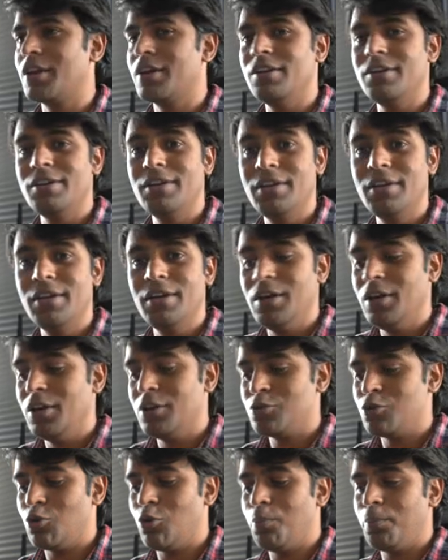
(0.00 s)
இருக்குது
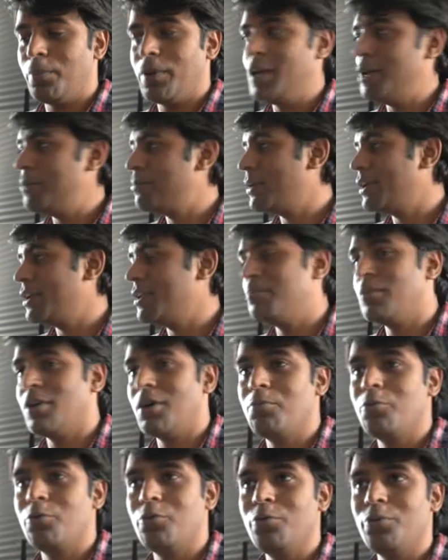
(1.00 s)
ஸோ ப்ளே பண்ணி
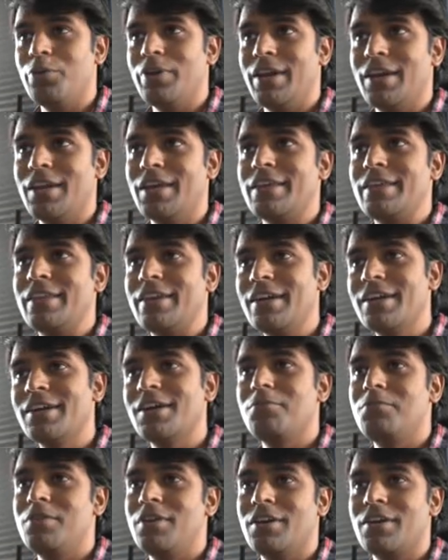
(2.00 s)
பார்ப்போம் என்ன
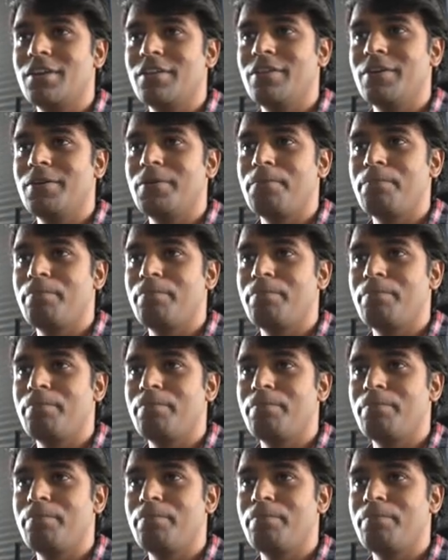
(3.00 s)
இருக்குது அப்படின்றத